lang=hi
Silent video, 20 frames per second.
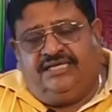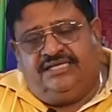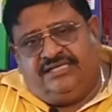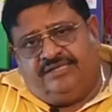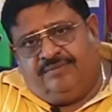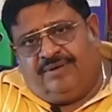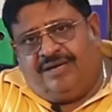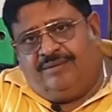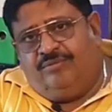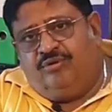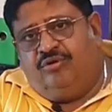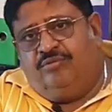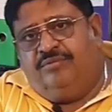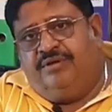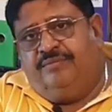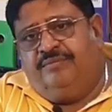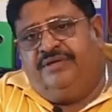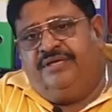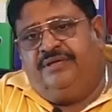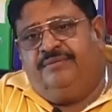इन मामलों
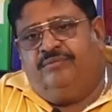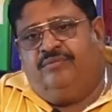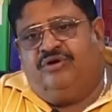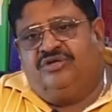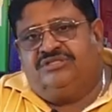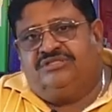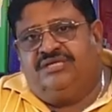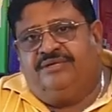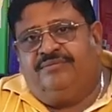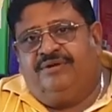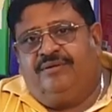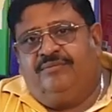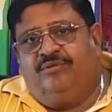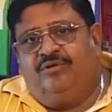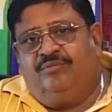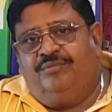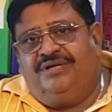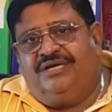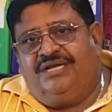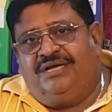में भी बहुत से
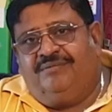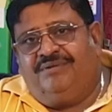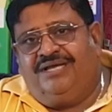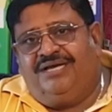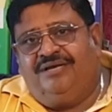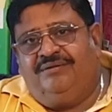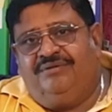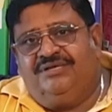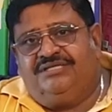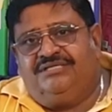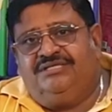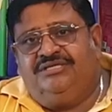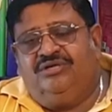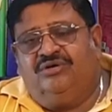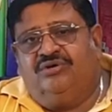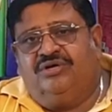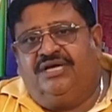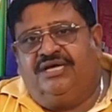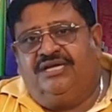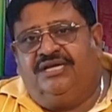मामलों में नाबालिग
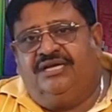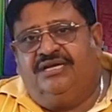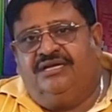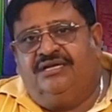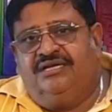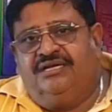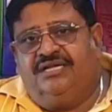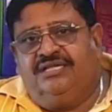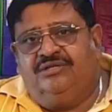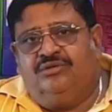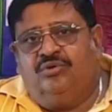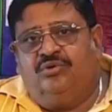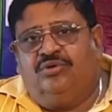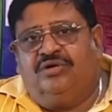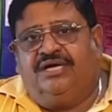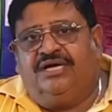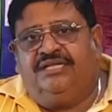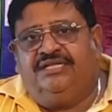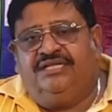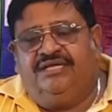बच्चियों का नंदों
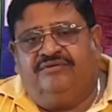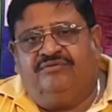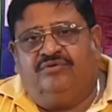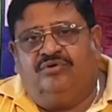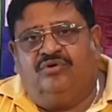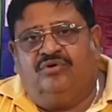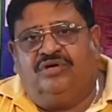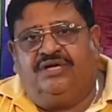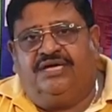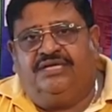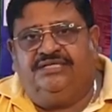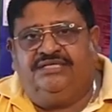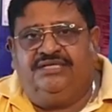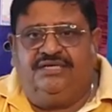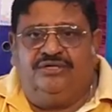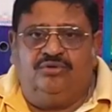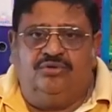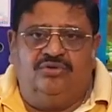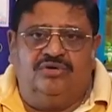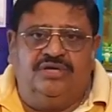का देवरों का
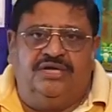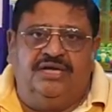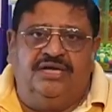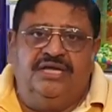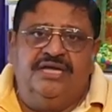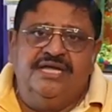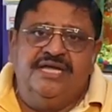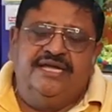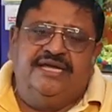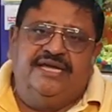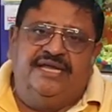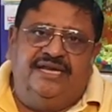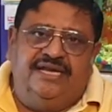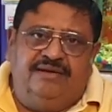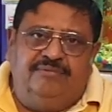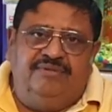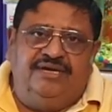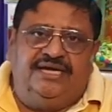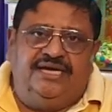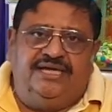जेठों का के
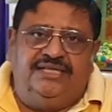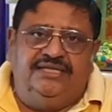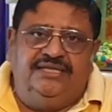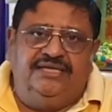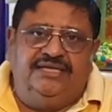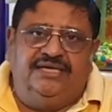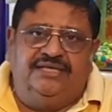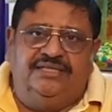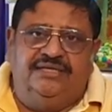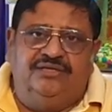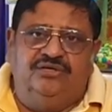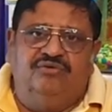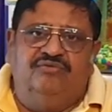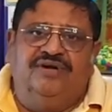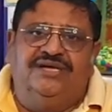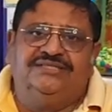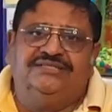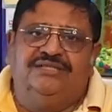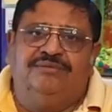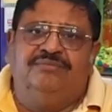नाम लिखा दिए जाते हैं जो
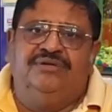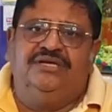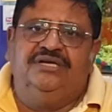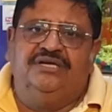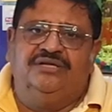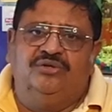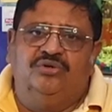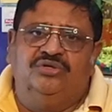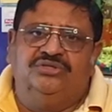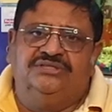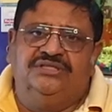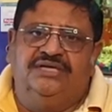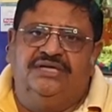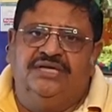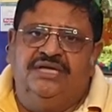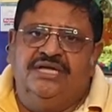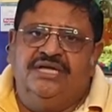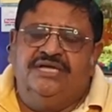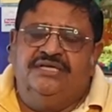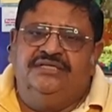वास्तव में निर्दोष
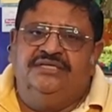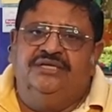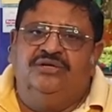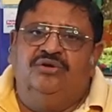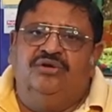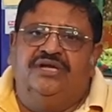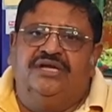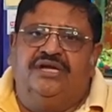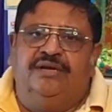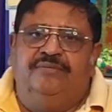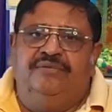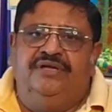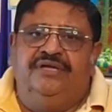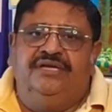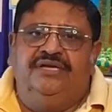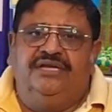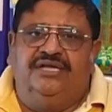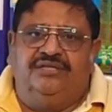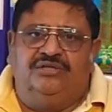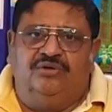हैं जिन्होंने
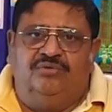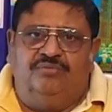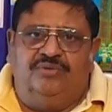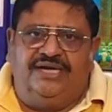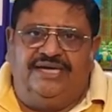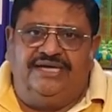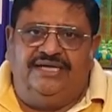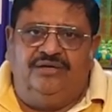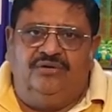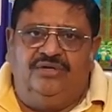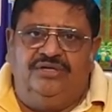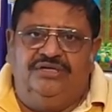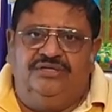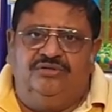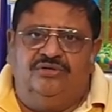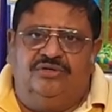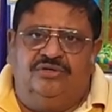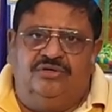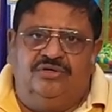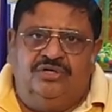कभी ना तो मांगी हुई
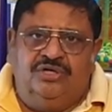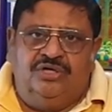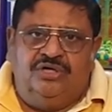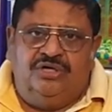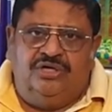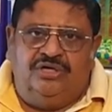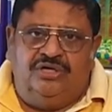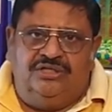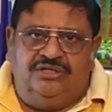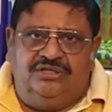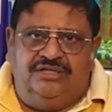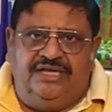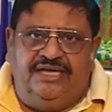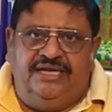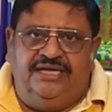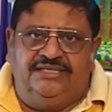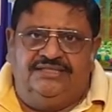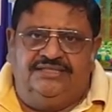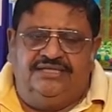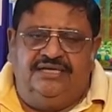जो
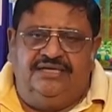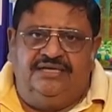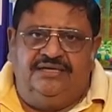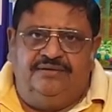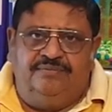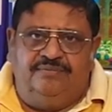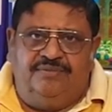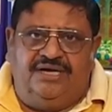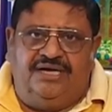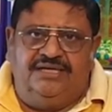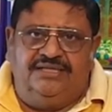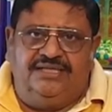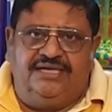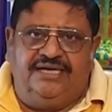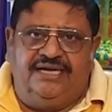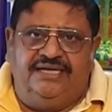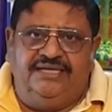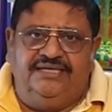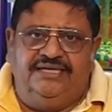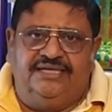दहेज की मांग
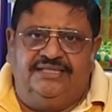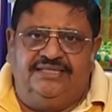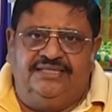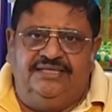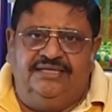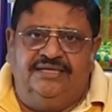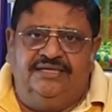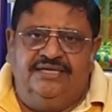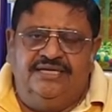दिखाई जाती